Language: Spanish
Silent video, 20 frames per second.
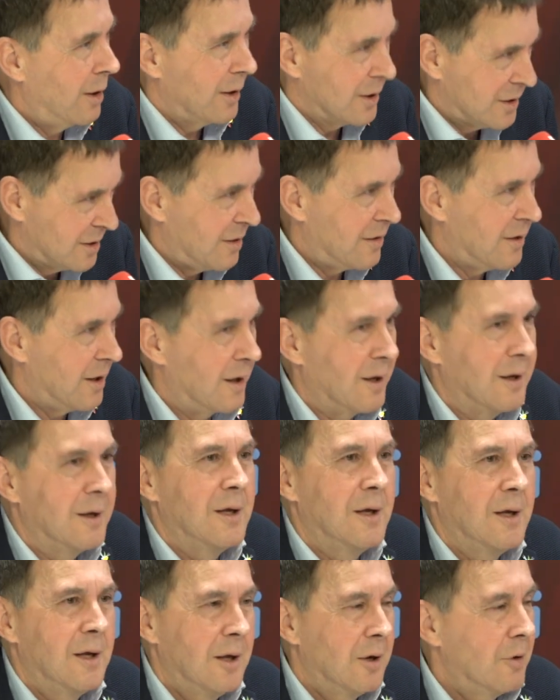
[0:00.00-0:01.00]
Es decir,
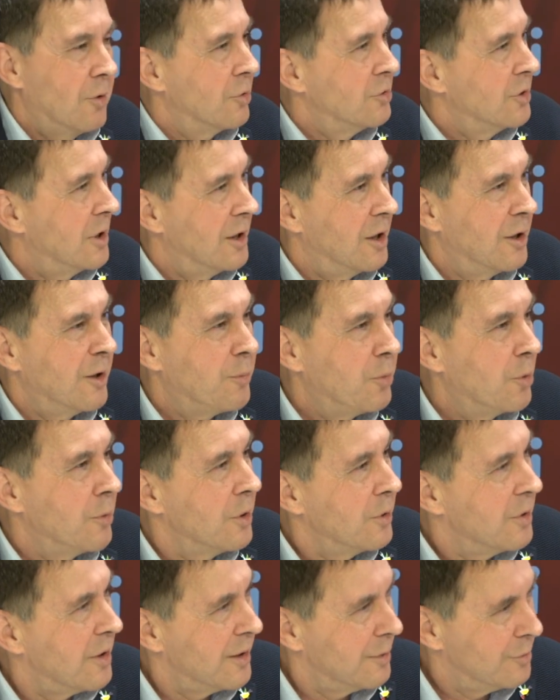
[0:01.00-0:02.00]
con dinero
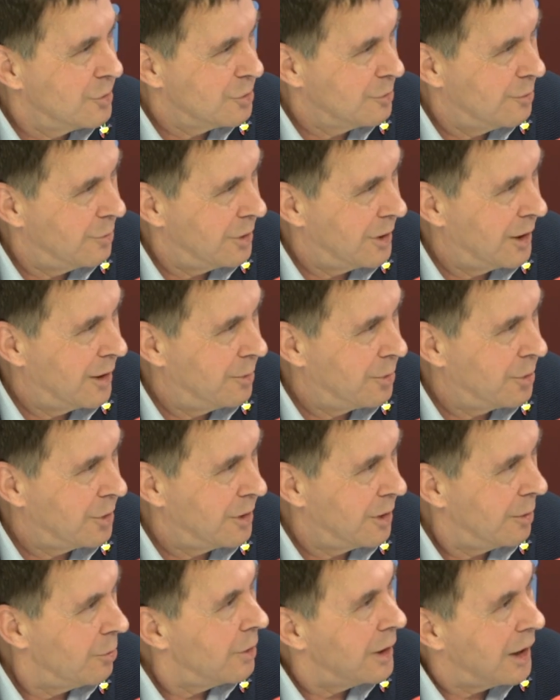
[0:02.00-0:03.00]
público hacemos un
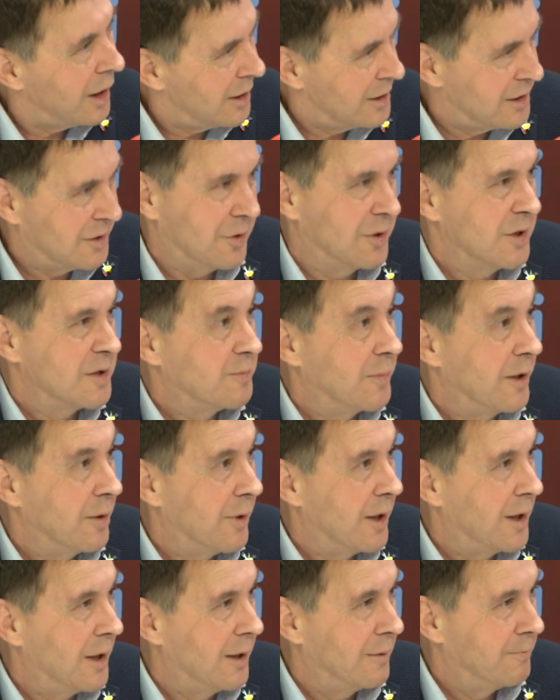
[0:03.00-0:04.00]
polideportivo y la gestión es
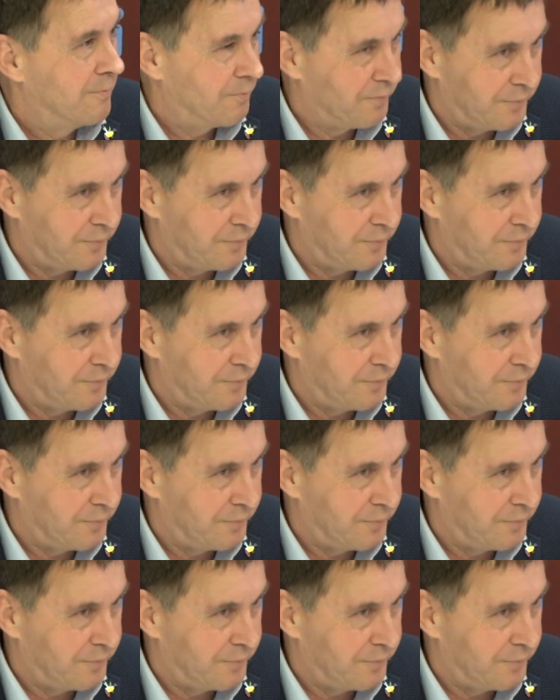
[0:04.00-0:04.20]
privada.